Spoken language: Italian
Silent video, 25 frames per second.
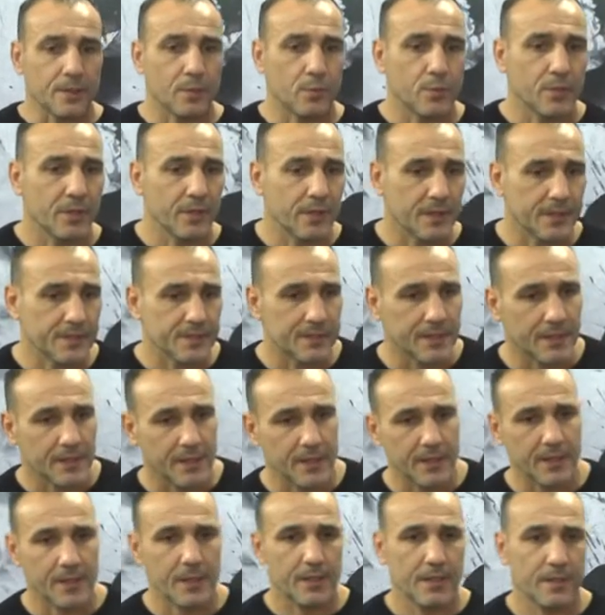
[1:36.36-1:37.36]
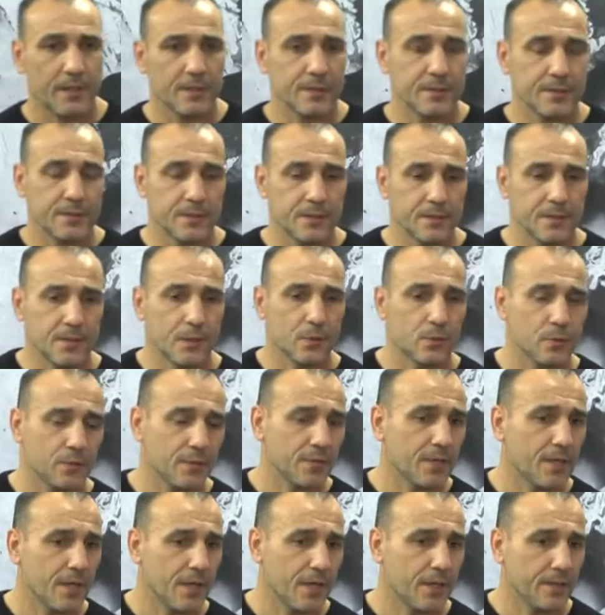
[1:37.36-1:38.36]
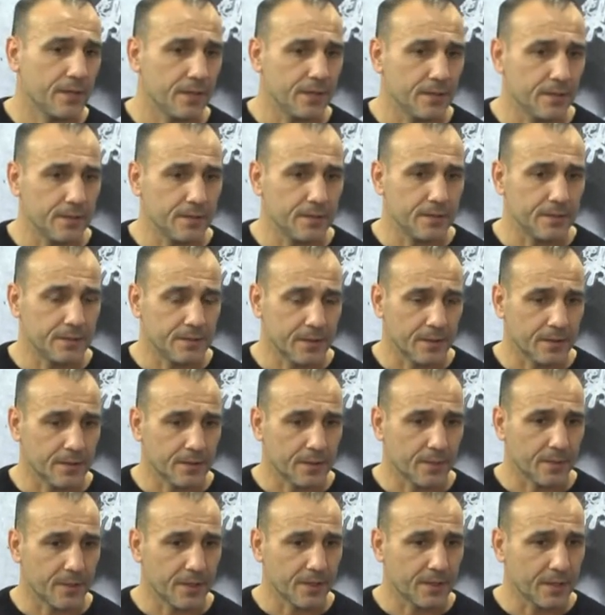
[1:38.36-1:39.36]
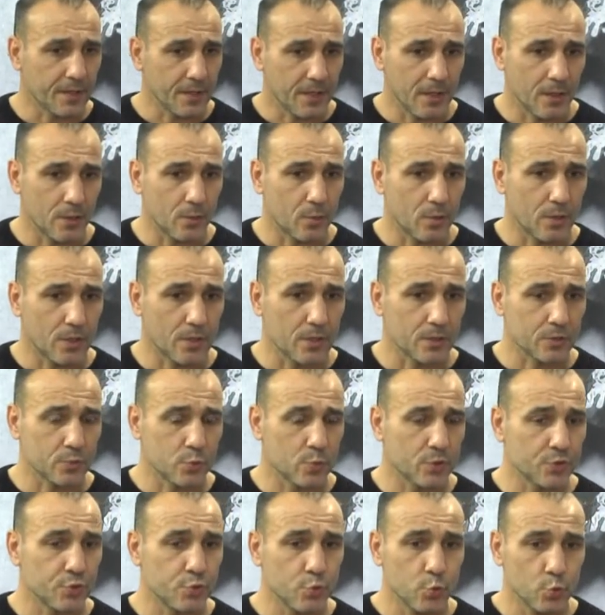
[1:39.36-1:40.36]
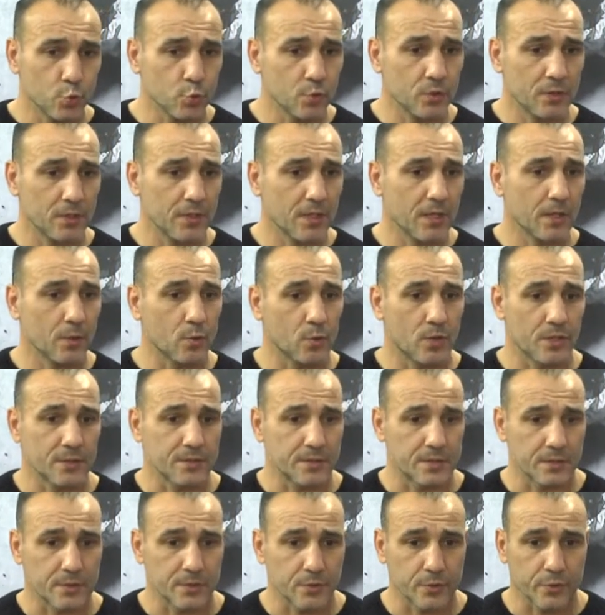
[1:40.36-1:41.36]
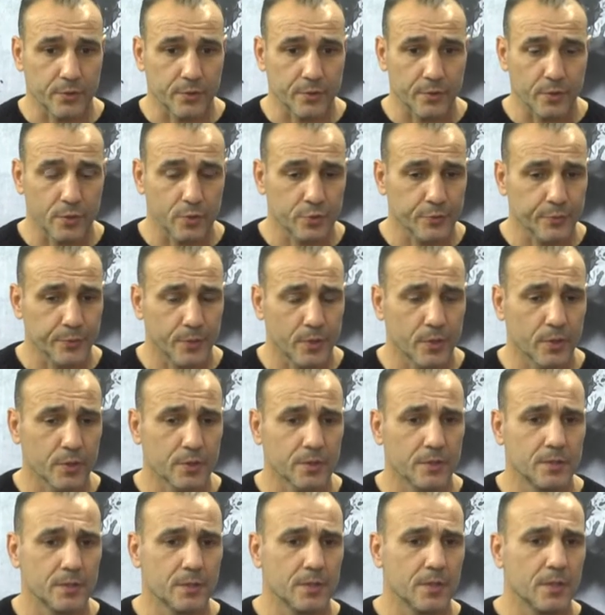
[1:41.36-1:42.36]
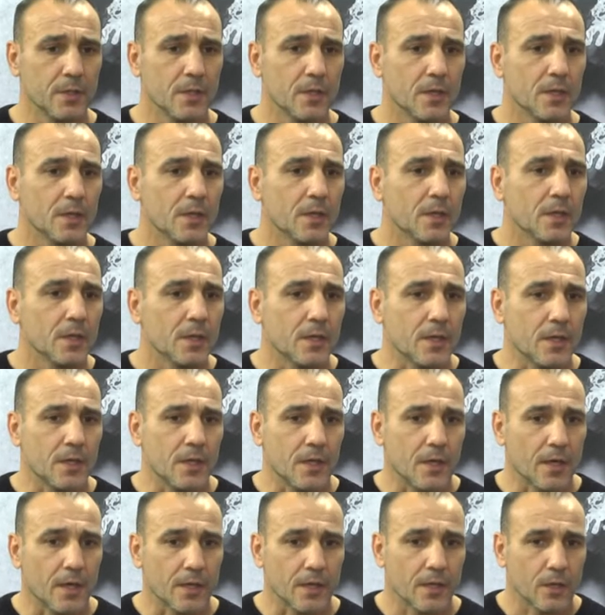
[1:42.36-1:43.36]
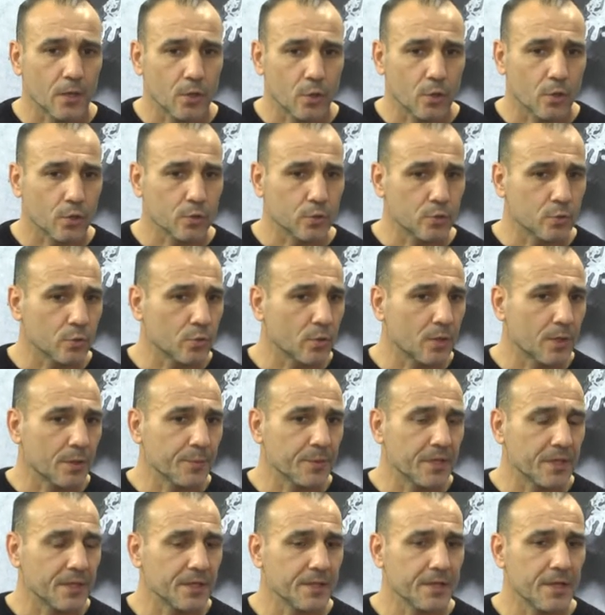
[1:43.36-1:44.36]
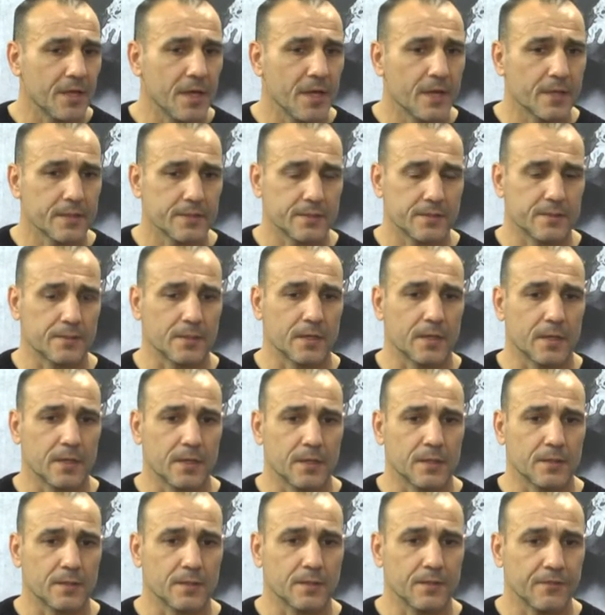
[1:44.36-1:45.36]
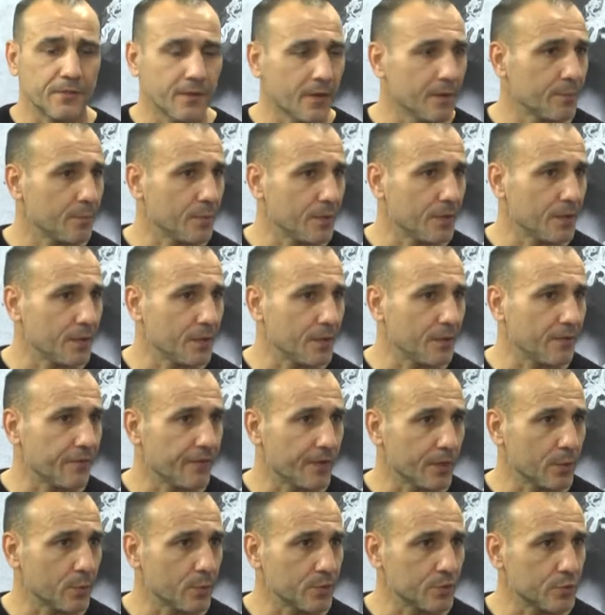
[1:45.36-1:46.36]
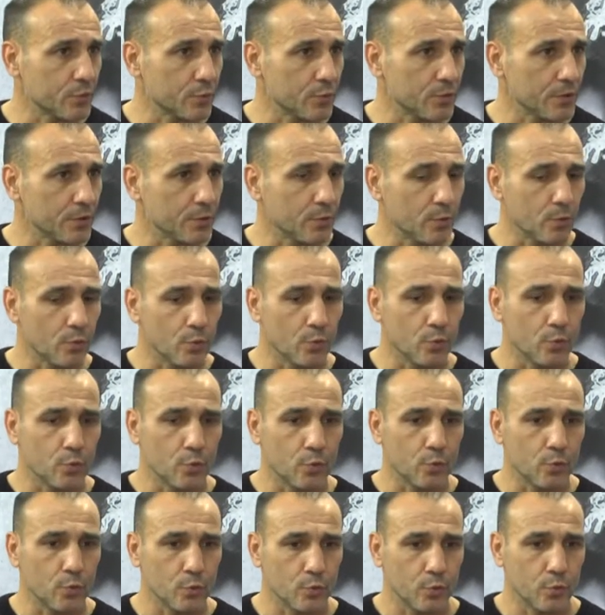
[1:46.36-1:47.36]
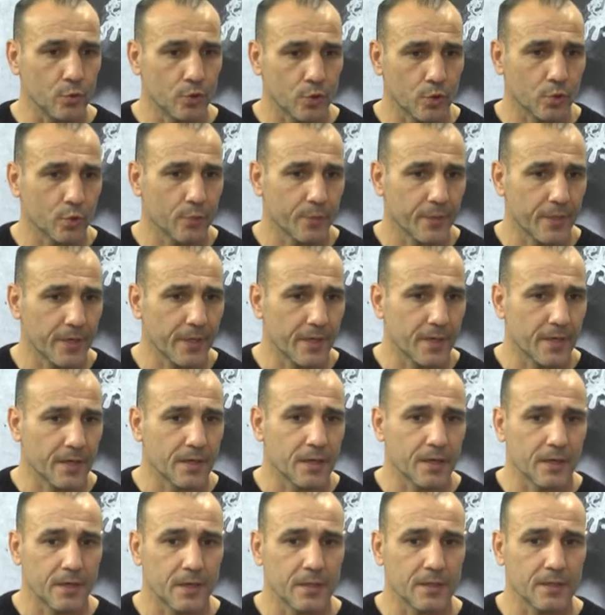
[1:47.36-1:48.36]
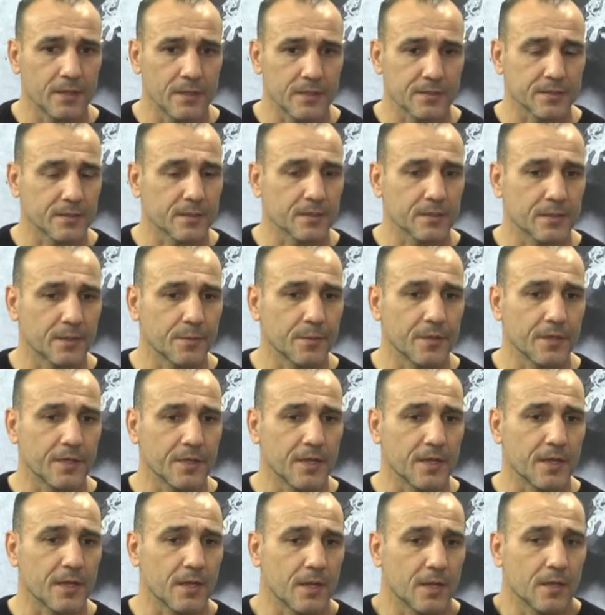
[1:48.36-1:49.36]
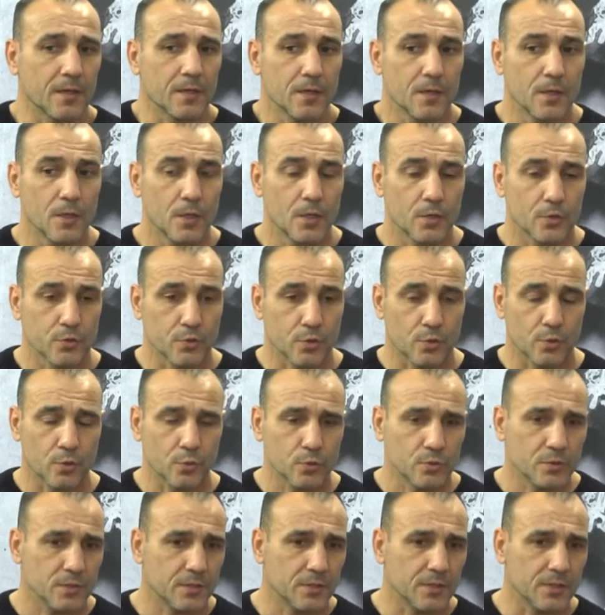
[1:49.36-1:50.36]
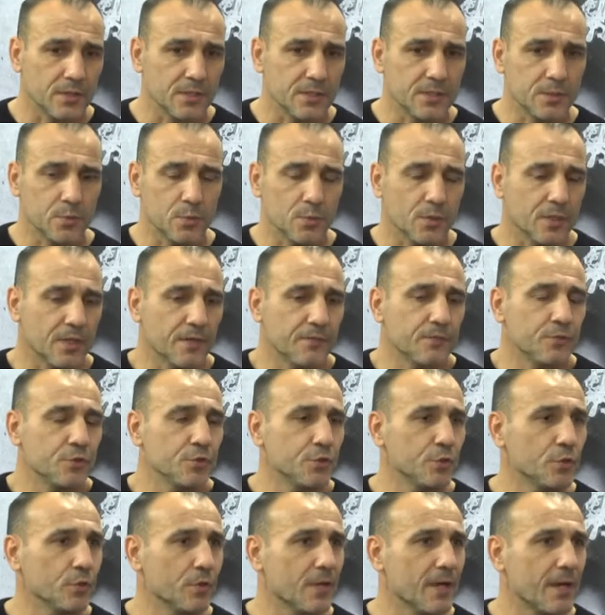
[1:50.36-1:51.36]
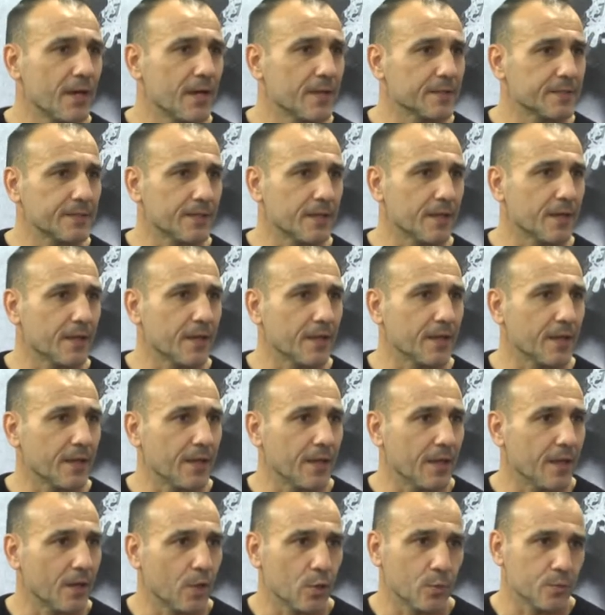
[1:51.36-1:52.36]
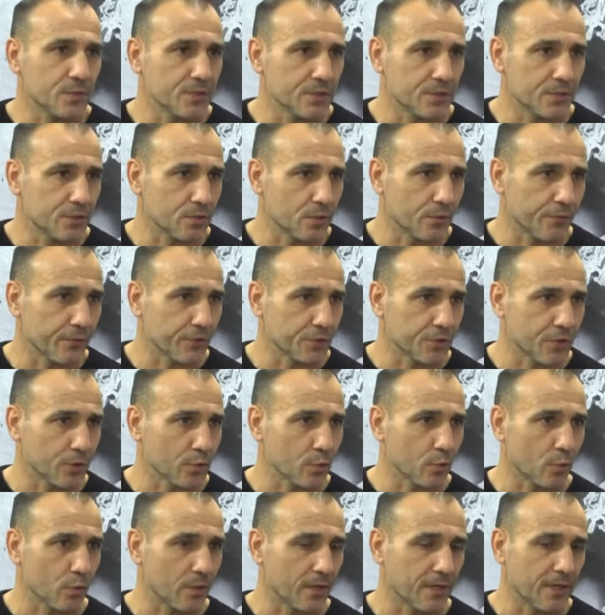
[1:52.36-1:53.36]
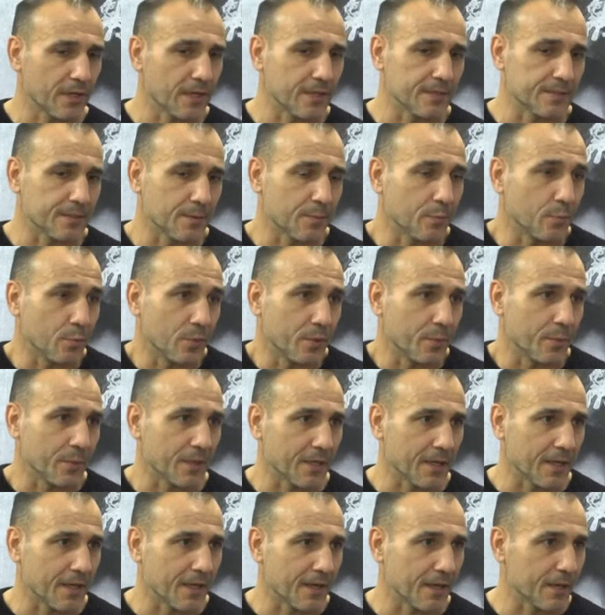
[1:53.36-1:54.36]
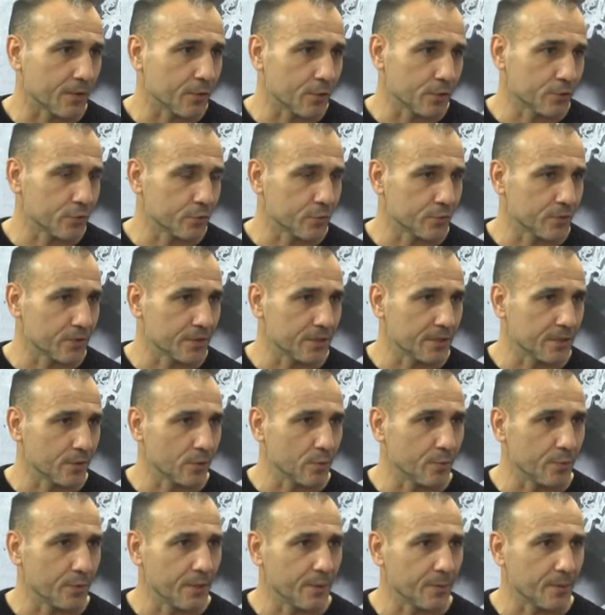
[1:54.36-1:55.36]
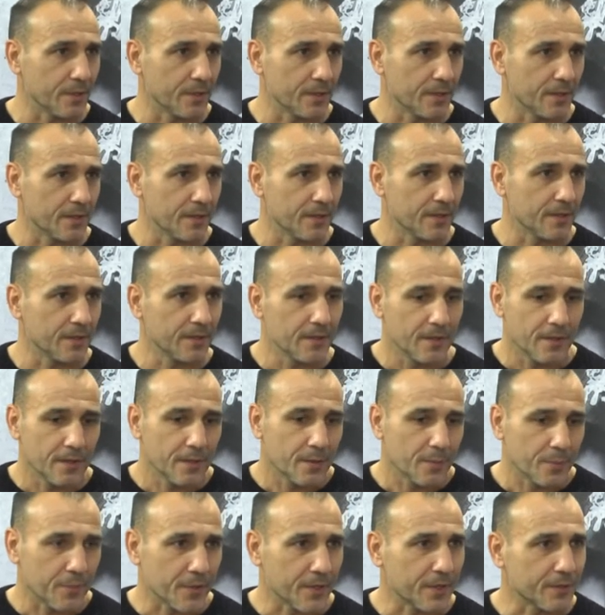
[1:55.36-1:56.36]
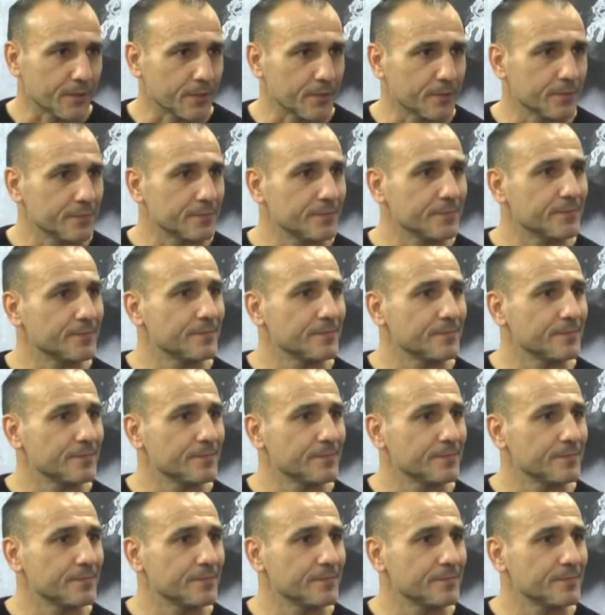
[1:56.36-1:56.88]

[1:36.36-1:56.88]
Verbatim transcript: devo ringraziare il sindaco di Dei di Santa Marinella con la sua giunta, con l'assessore dello sport, che hanno accolto la mia richiesta di farmi fare questo titolo l'Unione Europea lì a Santa Marinella. Sono contentissimo perché è vicino casa e è come si sto facendolo a casa, pure perché era il nostro sindaco prima Pietro.